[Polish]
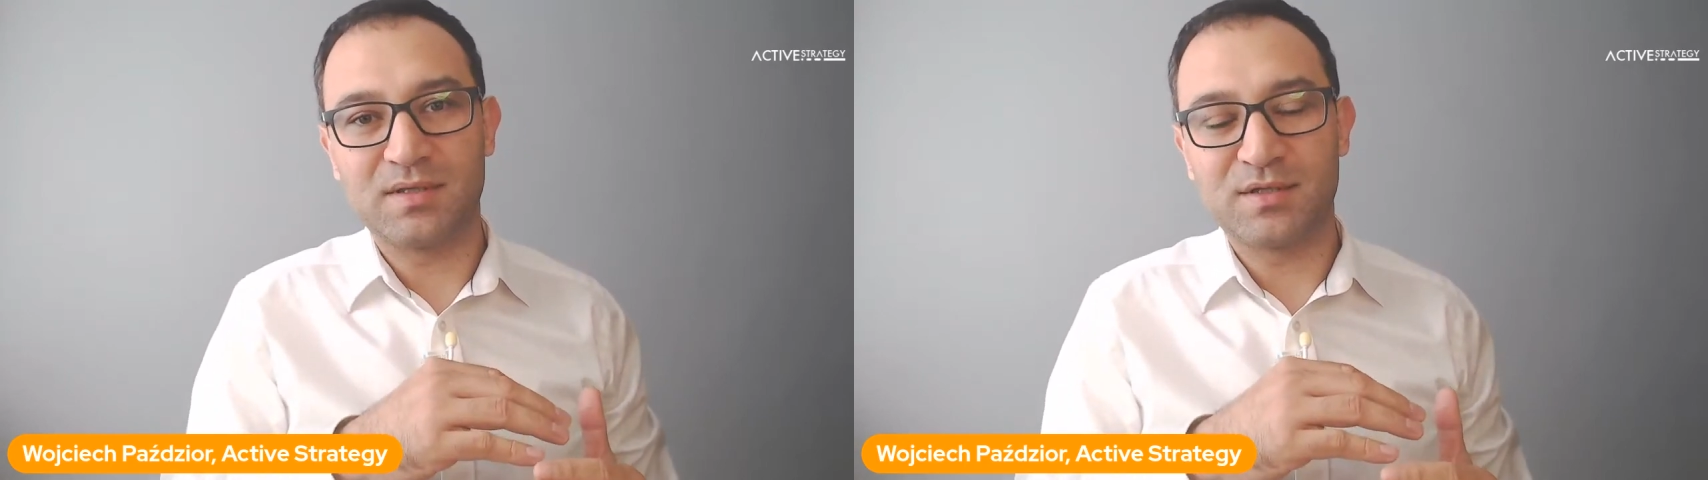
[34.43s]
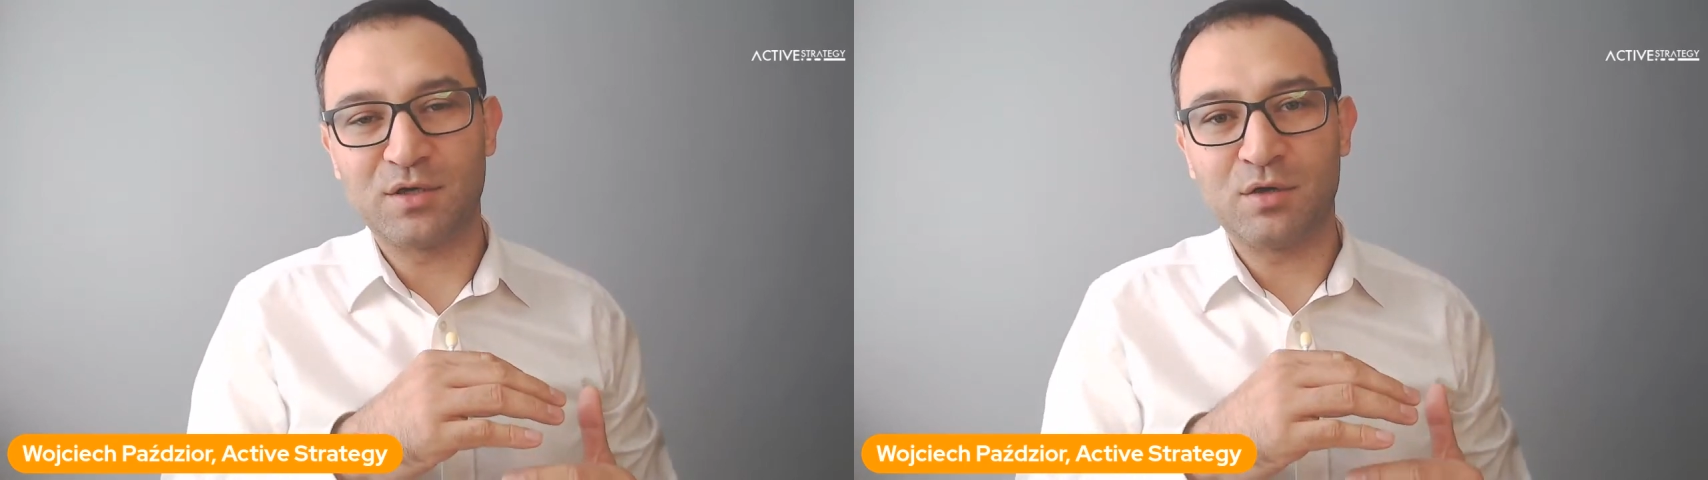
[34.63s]

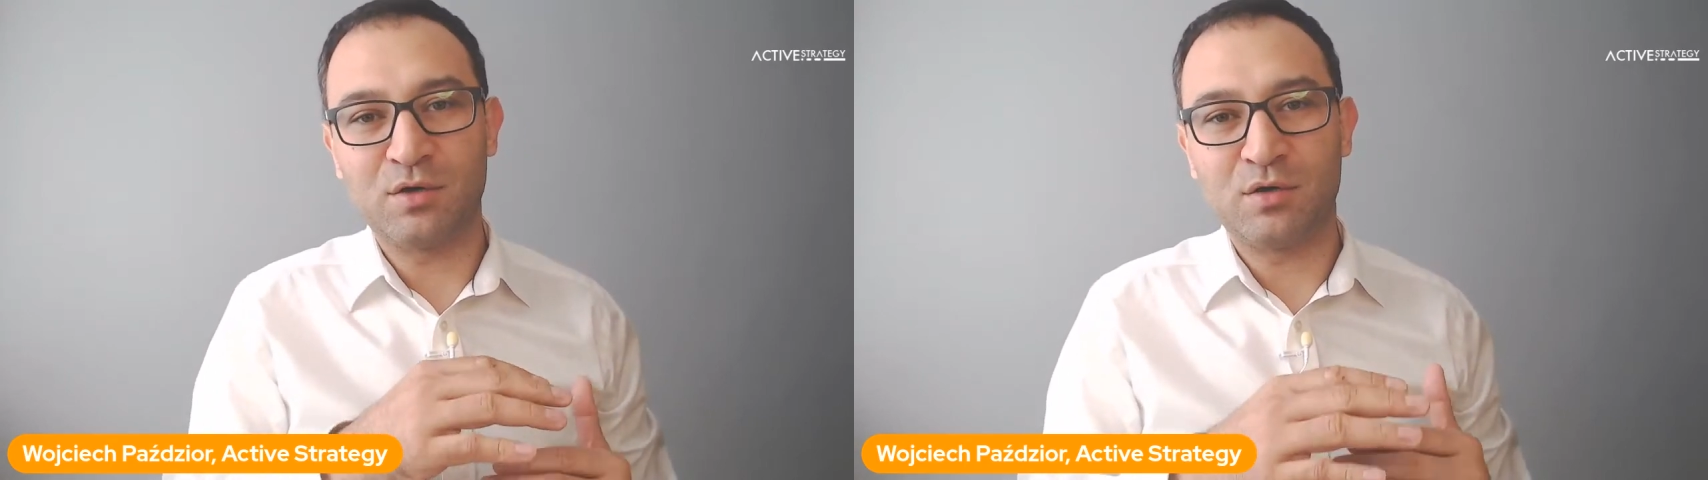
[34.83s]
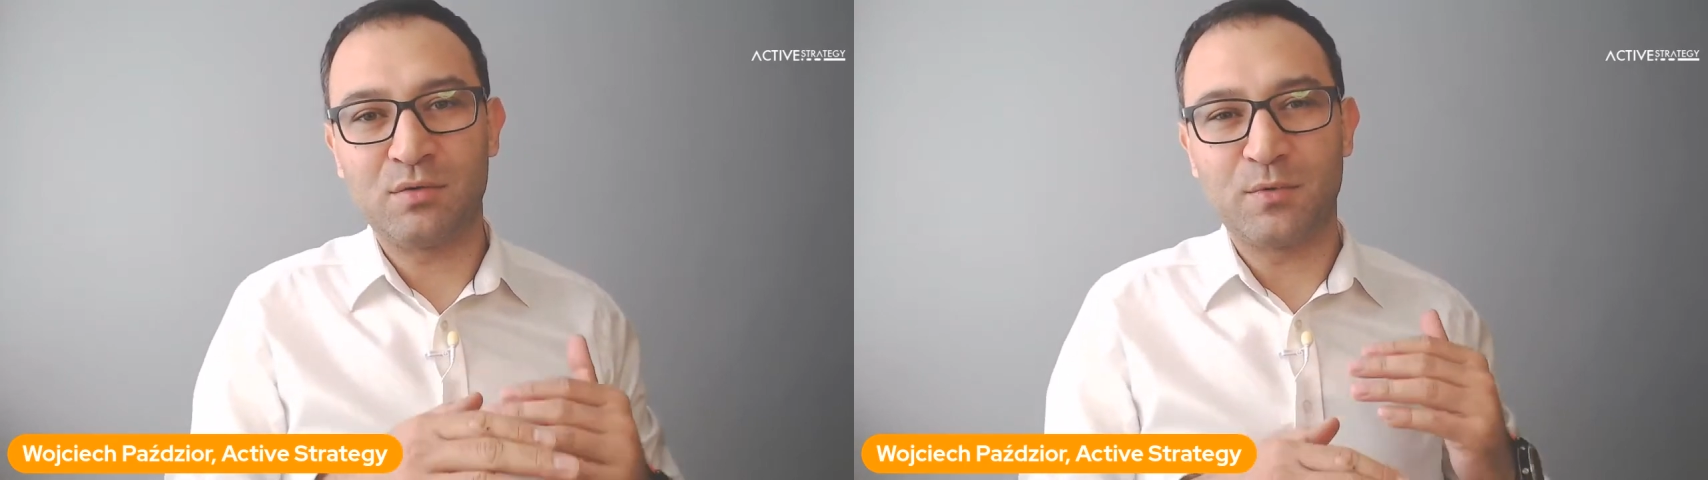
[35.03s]
co
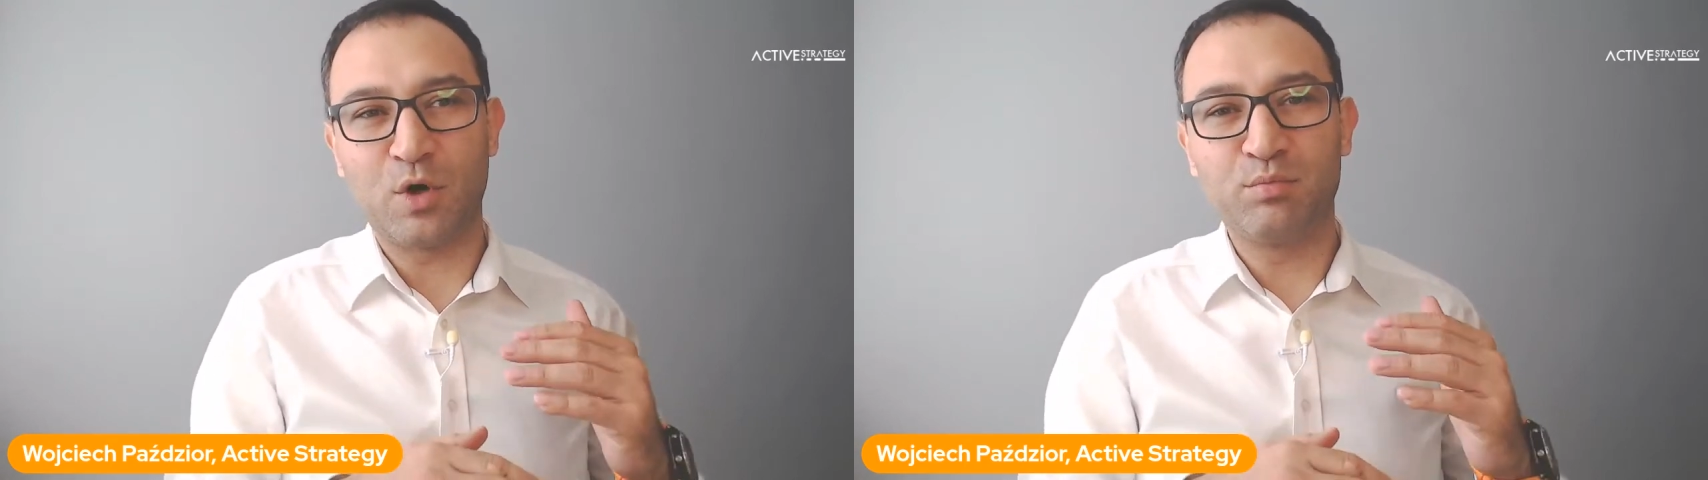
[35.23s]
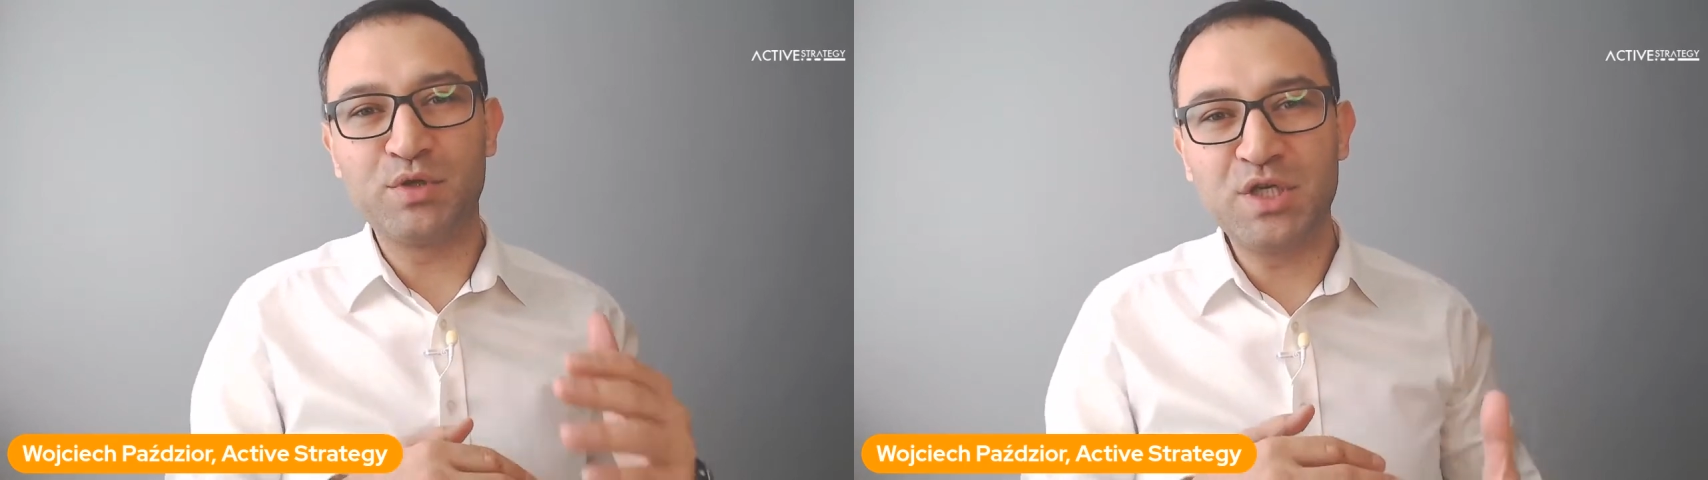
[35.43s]

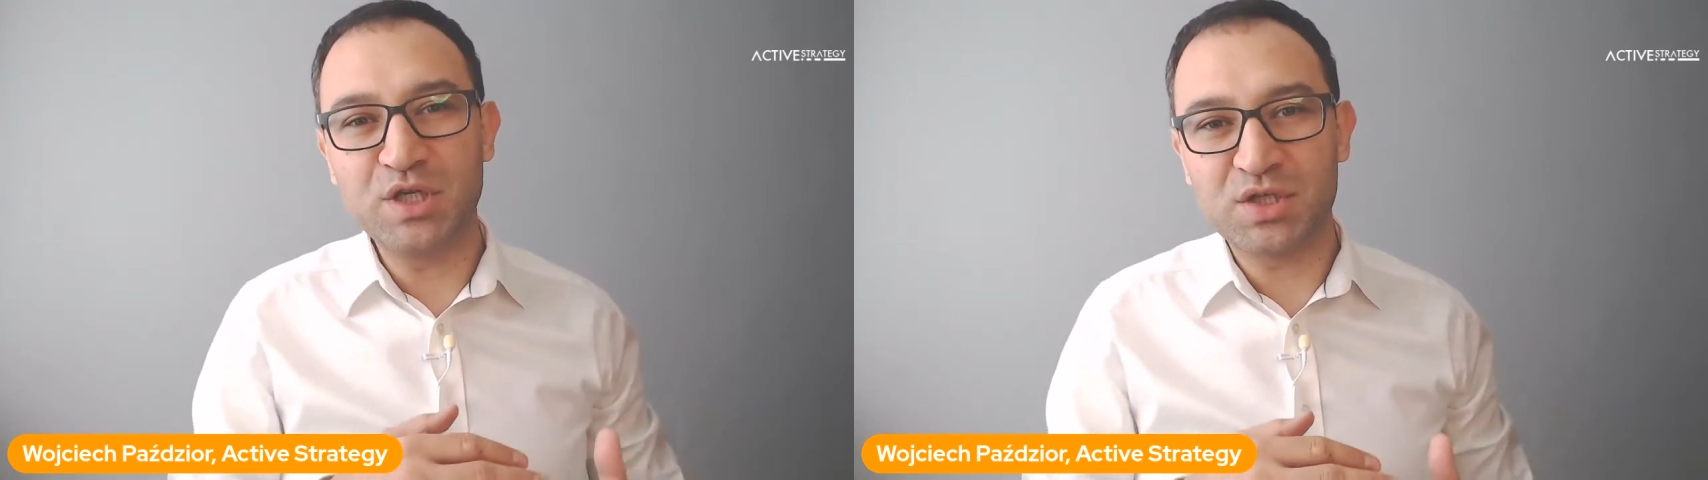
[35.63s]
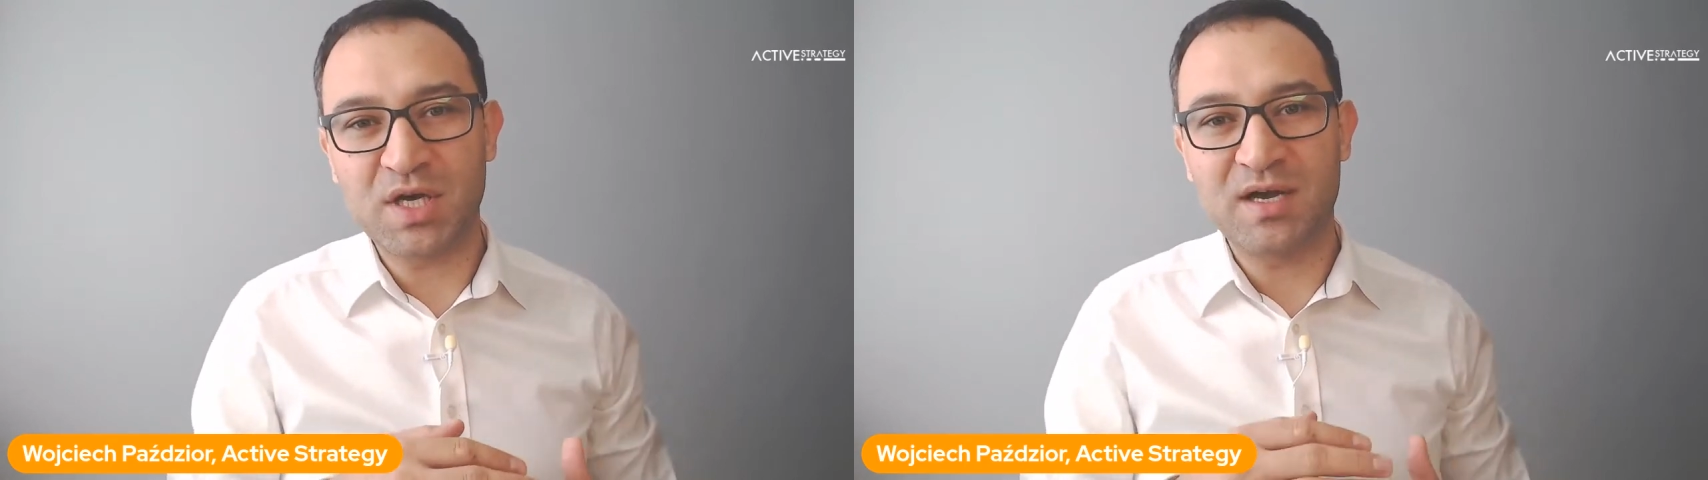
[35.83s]

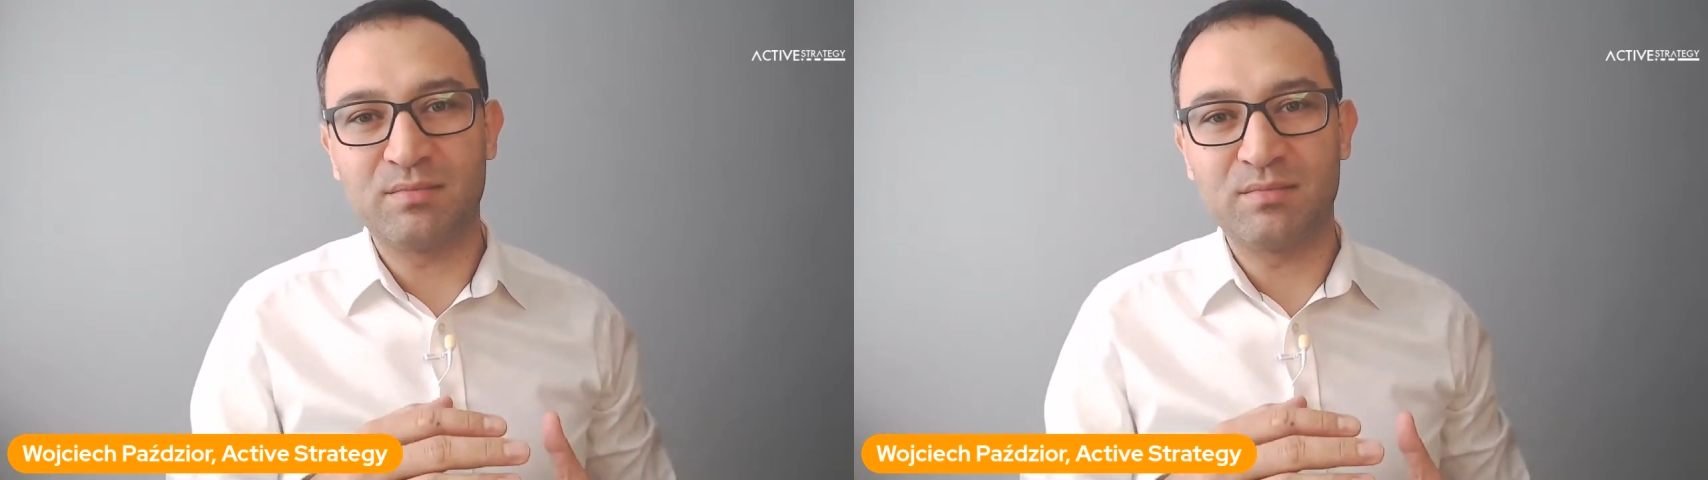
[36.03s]
obniża,